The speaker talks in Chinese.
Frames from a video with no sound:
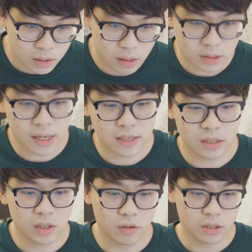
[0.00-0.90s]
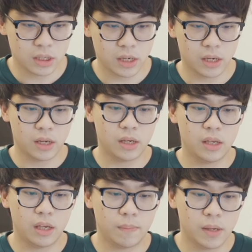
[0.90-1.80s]
然后再来是有一些
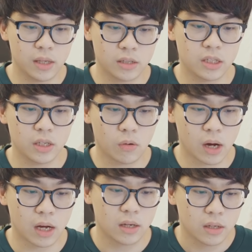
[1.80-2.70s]
影片的企划，